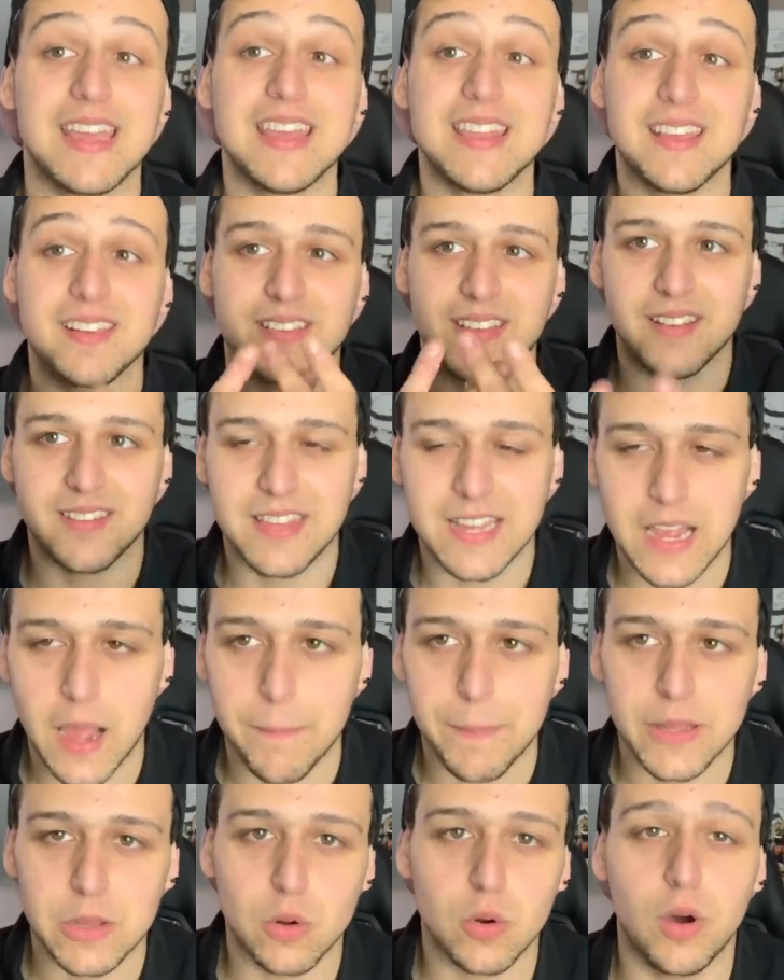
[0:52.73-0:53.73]
y desde este
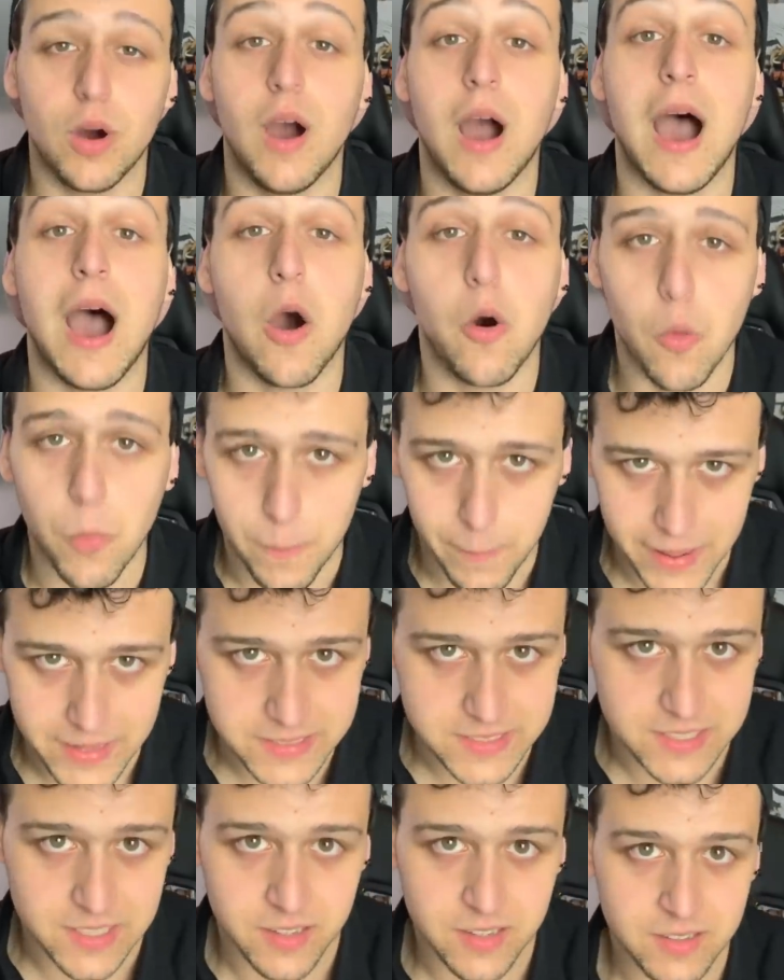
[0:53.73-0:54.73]
capítulo aún
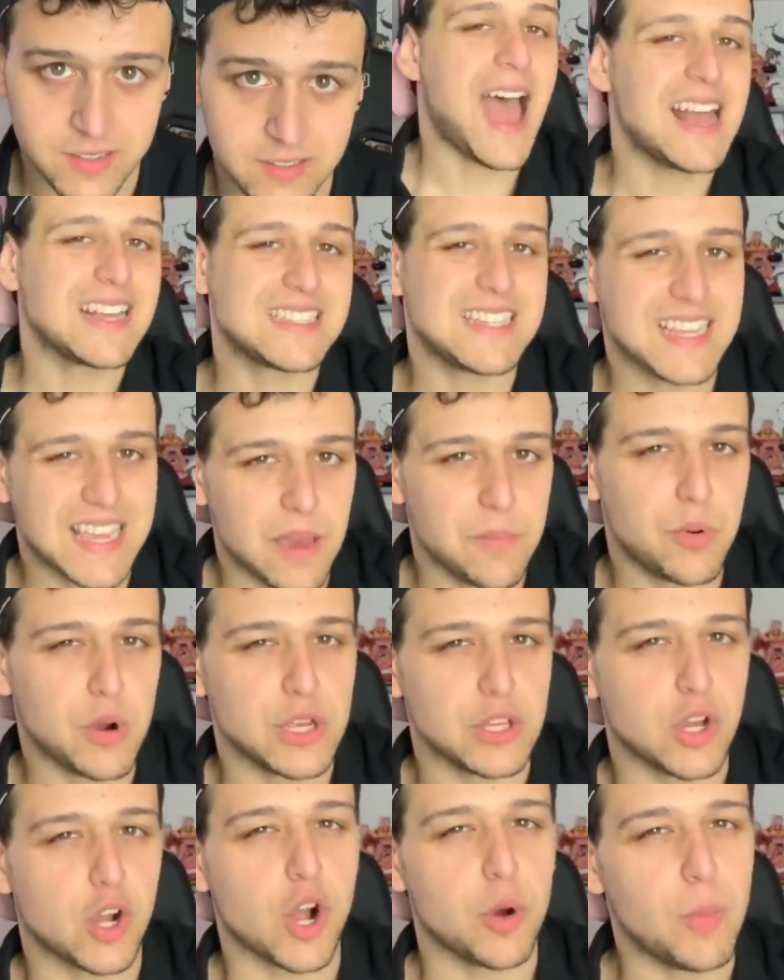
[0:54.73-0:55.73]
más. Así que
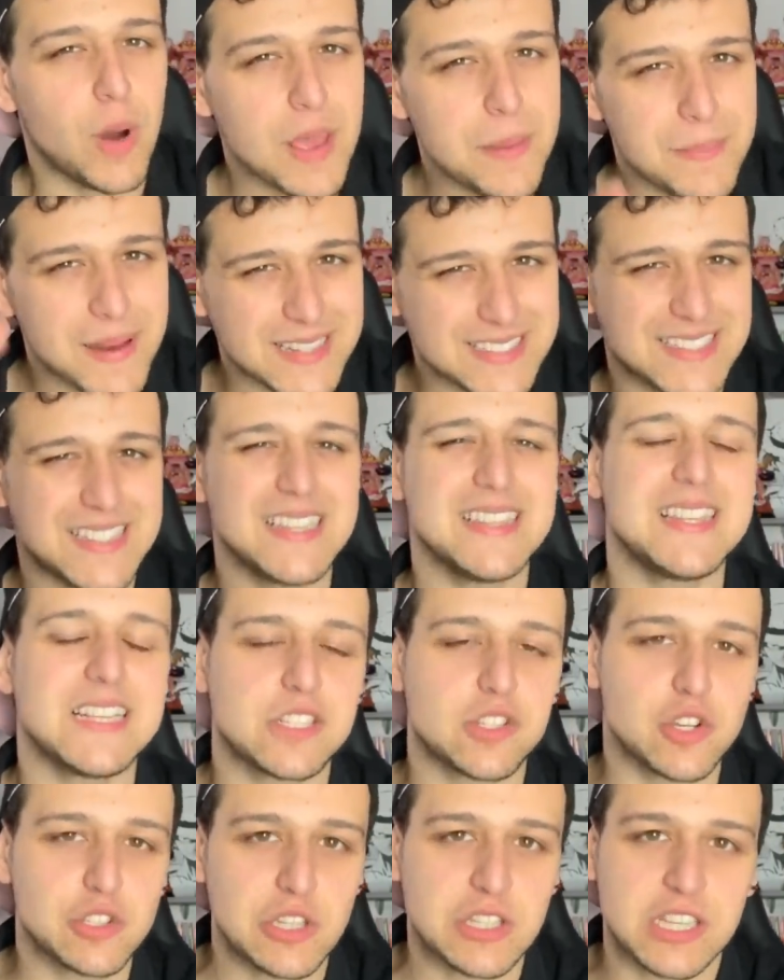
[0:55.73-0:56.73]
bueno, como hay
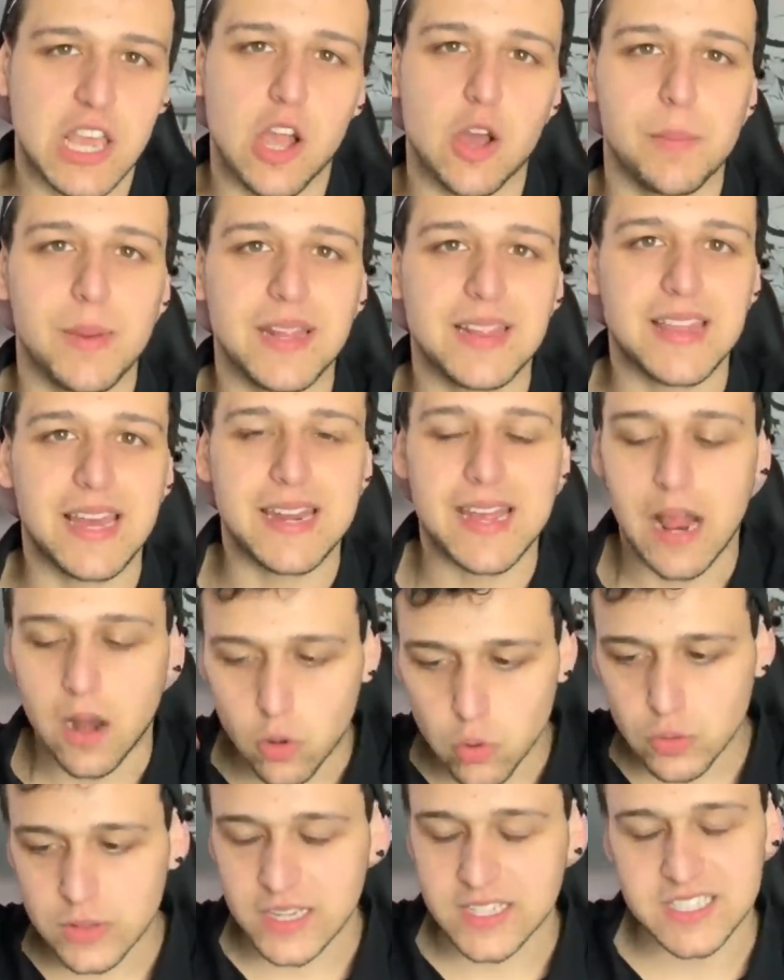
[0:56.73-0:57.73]
bastantes cosas que comentar y
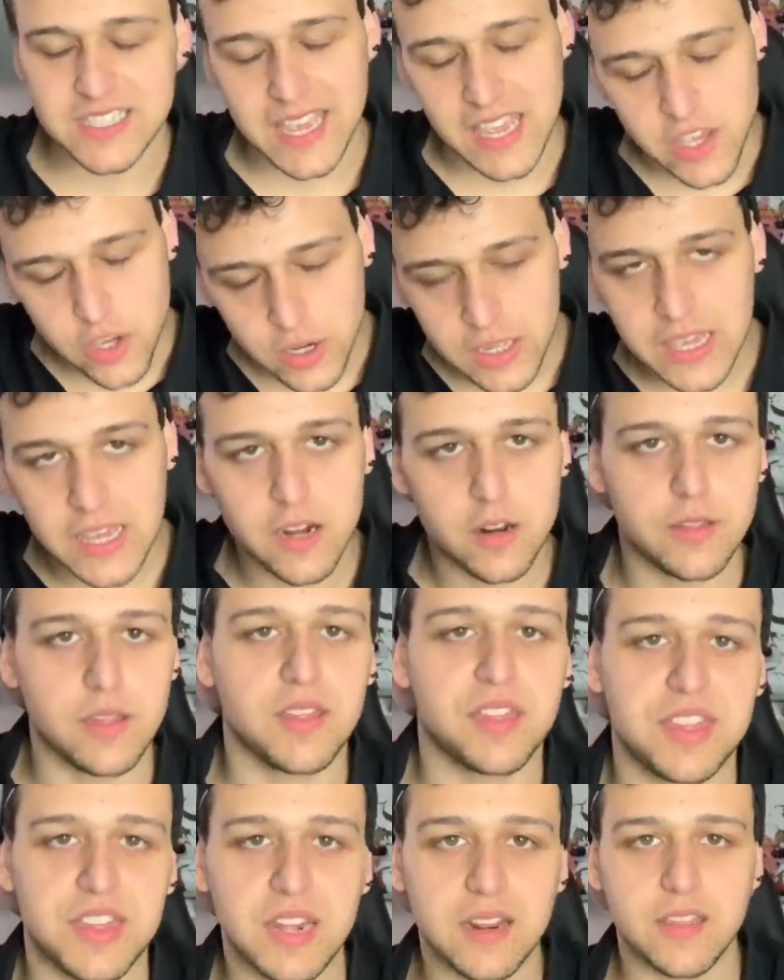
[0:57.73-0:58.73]
algunas que yo quiero
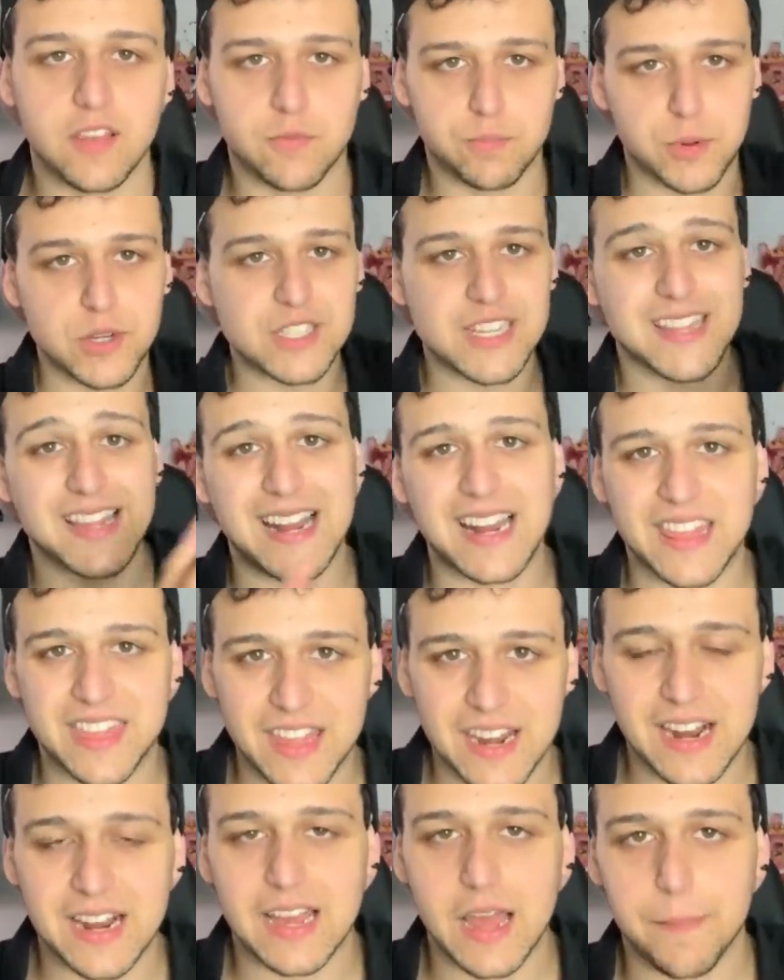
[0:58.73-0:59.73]
decir después de
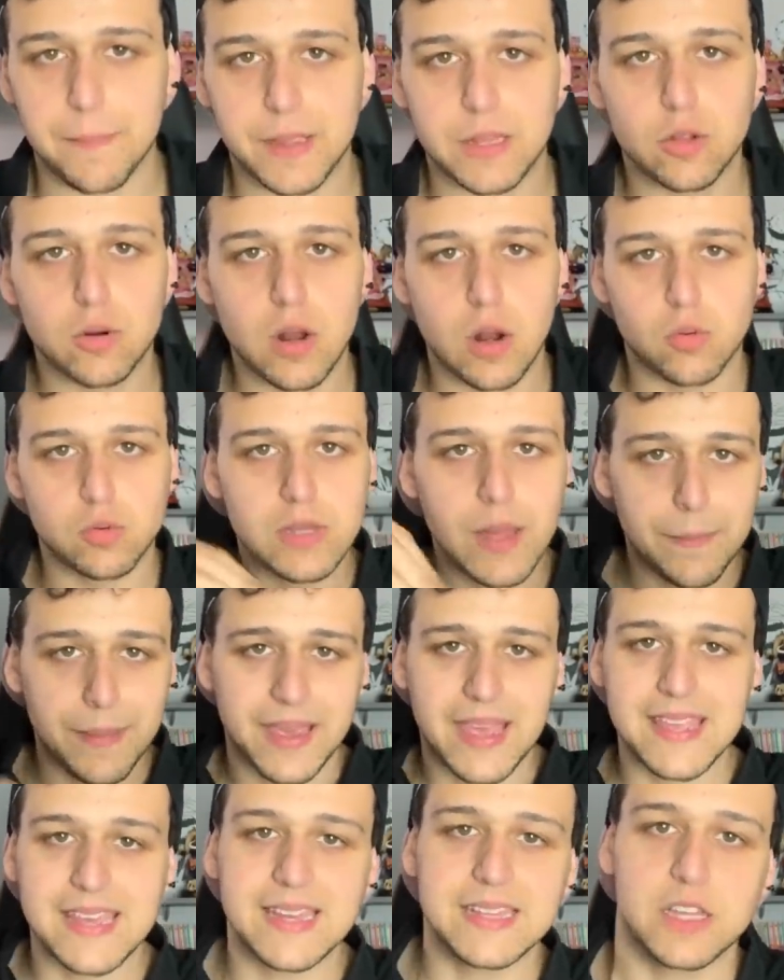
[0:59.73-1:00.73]
analizar el capítulo, alguna
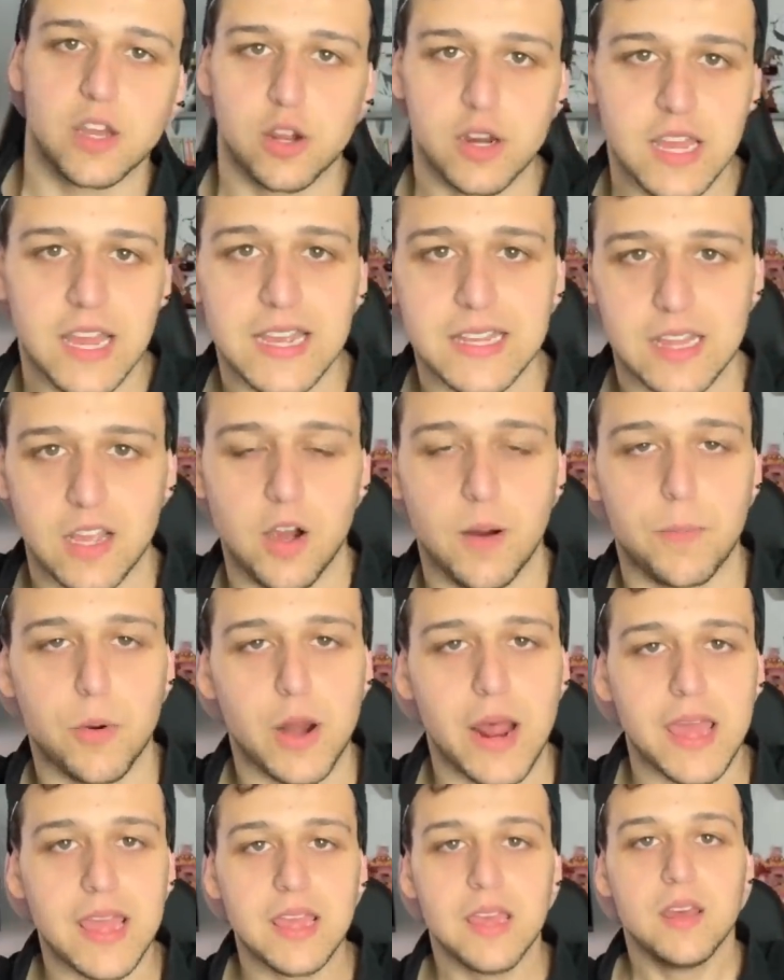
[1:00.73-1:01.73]
pequeña teoría que tengo
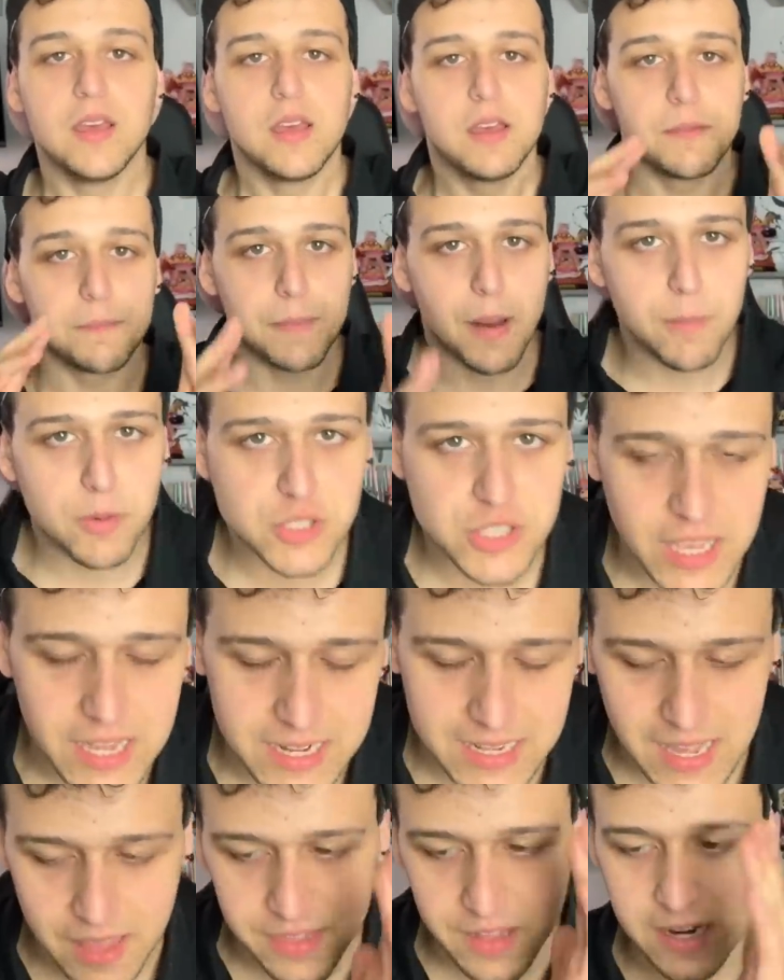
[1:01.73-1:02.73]
por ahí, vamos a
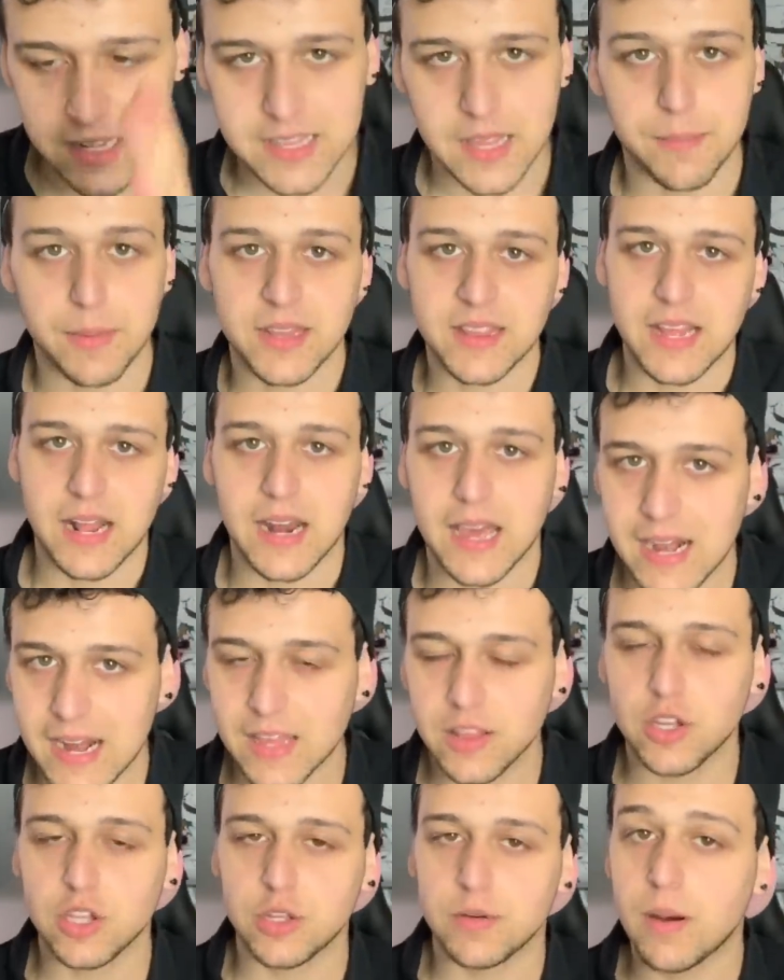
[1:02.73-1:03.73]
ir ya directamente al
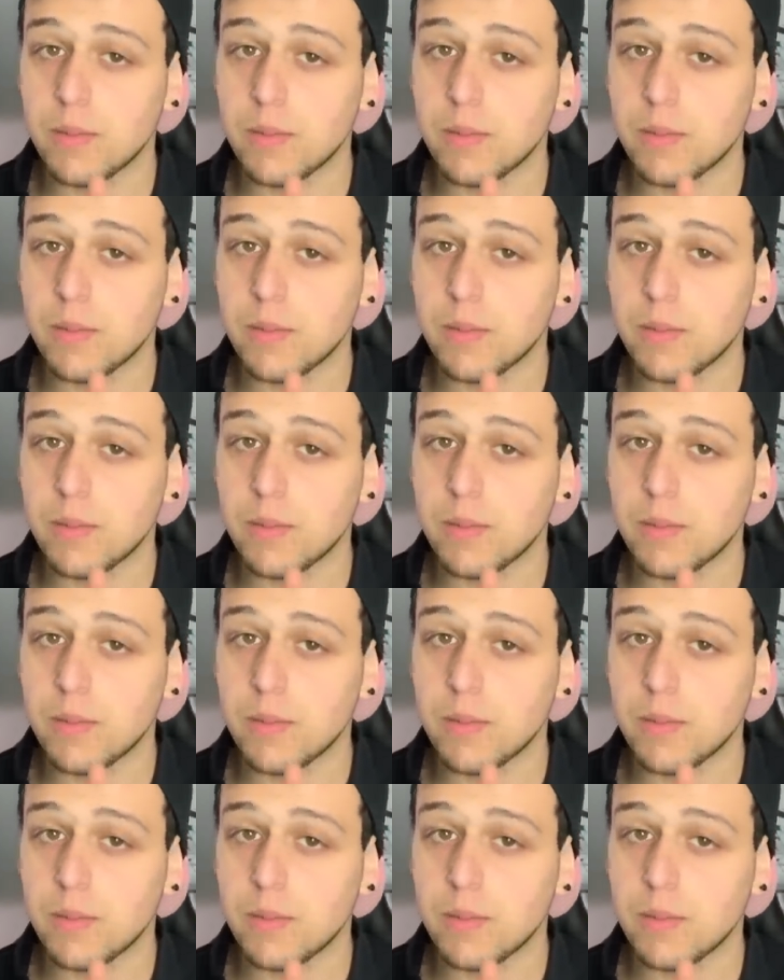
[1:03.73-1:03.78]
grano, no